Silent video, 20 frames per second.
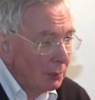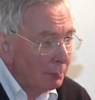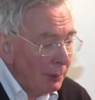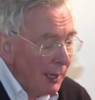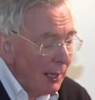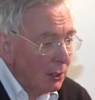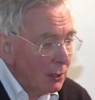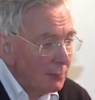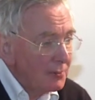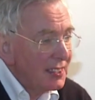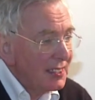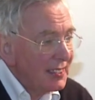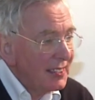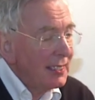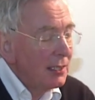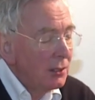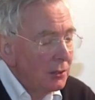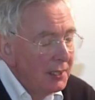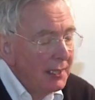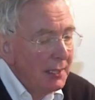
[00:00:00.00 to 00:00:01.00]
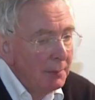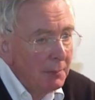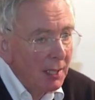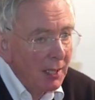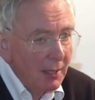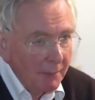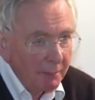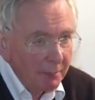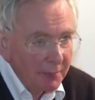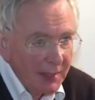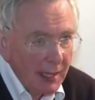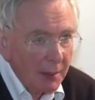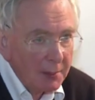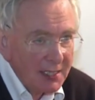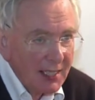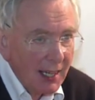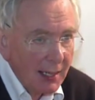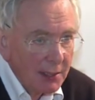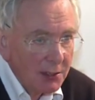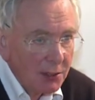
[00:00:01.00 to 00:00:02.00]
pas comme synonyme
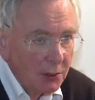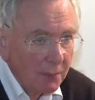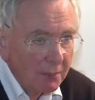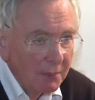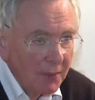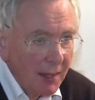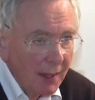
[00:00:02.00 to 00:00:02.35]
d'abstraction.